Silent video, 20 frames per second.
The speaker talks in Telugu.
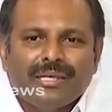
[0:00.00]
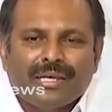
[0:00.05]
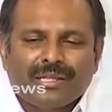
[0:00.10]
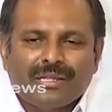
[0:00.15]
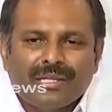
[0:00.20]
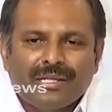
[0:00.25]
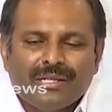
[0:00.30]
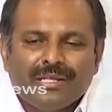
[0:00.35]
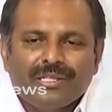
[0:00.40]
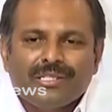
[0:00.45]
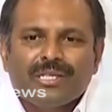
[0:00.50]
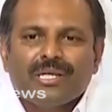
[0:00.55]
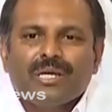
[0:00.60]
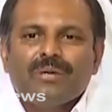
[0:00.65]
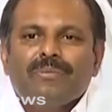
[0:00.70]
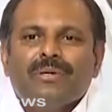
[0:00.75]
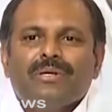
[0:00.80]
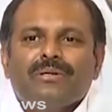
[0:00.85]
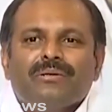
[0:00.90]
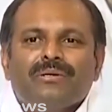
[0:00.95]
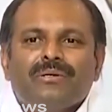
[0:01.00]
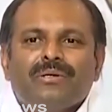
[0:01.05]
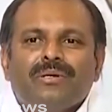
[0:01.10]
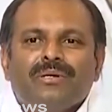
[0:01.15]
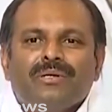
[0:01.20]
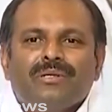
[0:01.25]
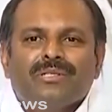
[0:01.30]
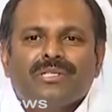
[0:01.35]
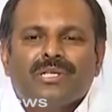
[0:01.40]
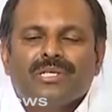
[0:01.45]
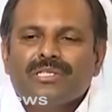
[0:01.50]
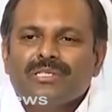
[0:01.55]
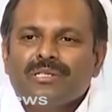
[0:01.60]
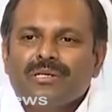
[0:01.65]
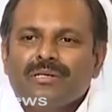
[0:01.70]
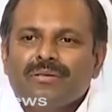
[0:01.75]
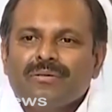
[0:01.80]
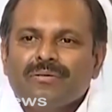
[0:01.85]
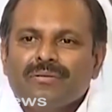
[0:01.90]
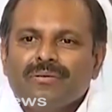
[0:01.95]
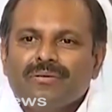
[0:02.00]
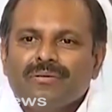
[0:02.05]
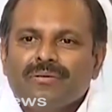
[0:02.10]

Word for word: ఎంత నీచంగా మీరు చేశారు